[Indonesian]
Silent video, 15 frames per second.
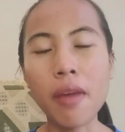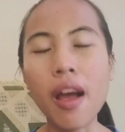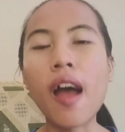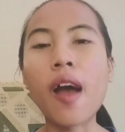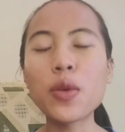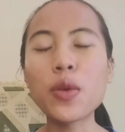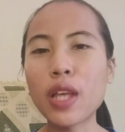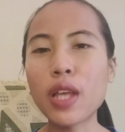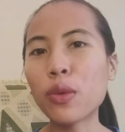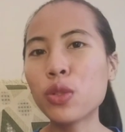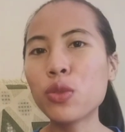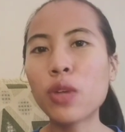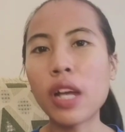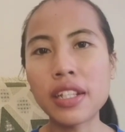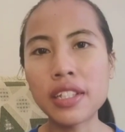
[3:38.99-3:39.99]
Aku selalu
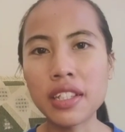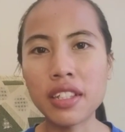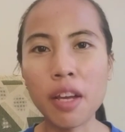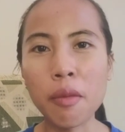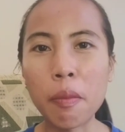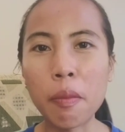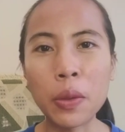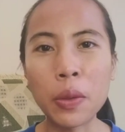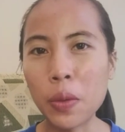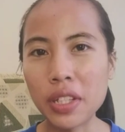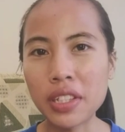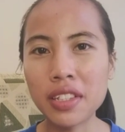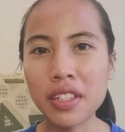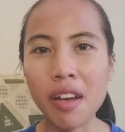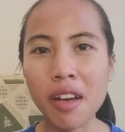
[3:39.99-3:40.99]
juga sih sama penulis
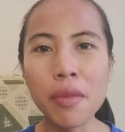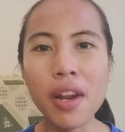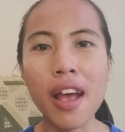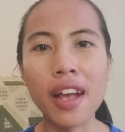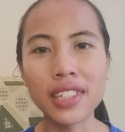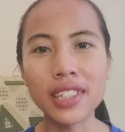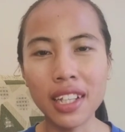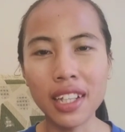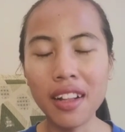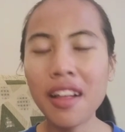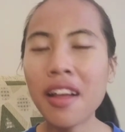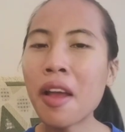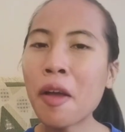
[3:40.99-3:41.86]
yang berhasil